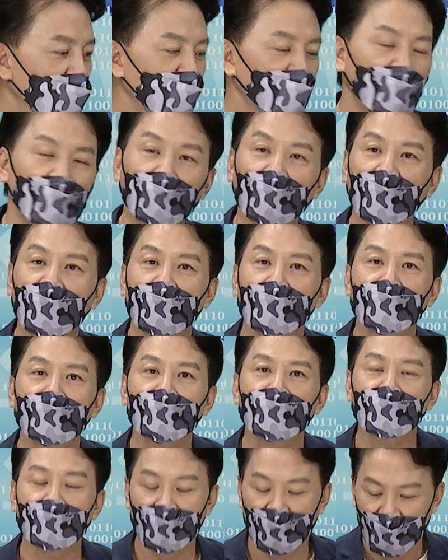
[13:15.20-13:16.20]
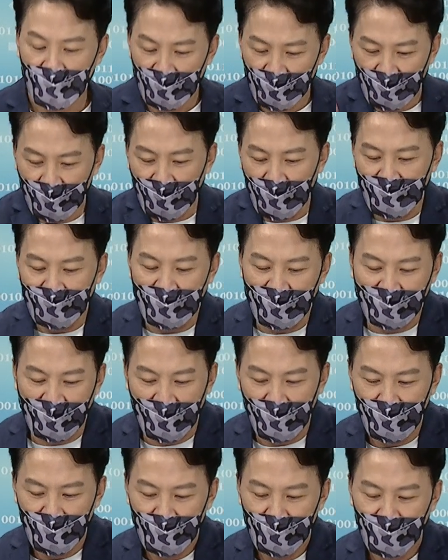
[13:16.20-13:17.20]
对不对？各位再
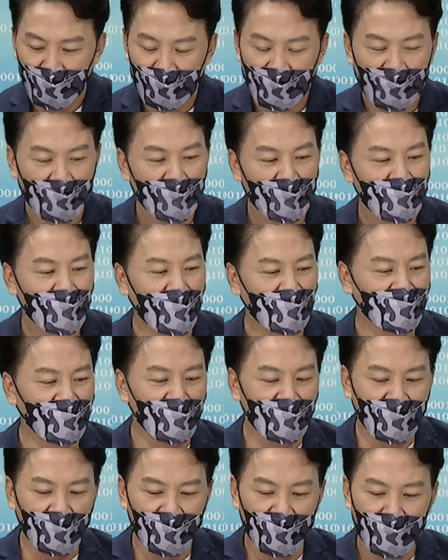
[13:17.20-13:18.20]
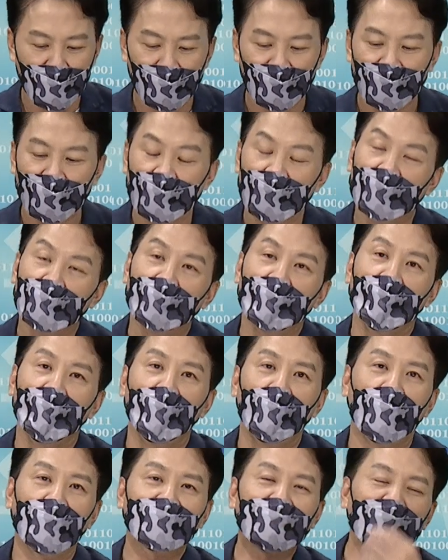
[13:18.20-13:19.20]
看亚德克，
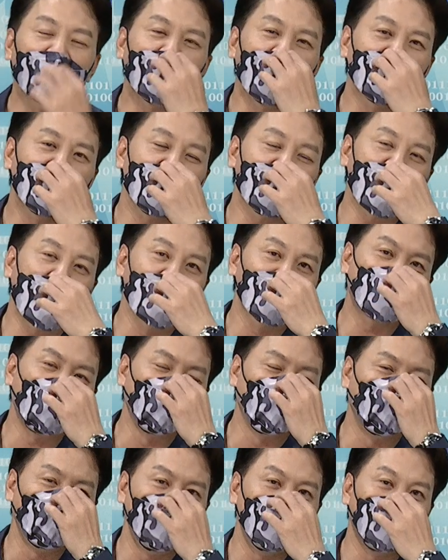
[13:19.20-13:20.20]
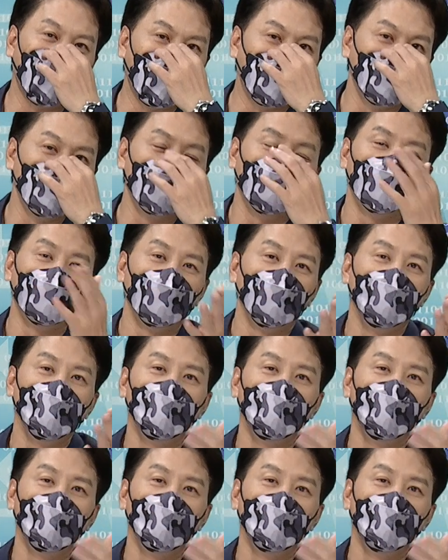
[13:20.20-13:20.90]
我在电视上上个礼拜五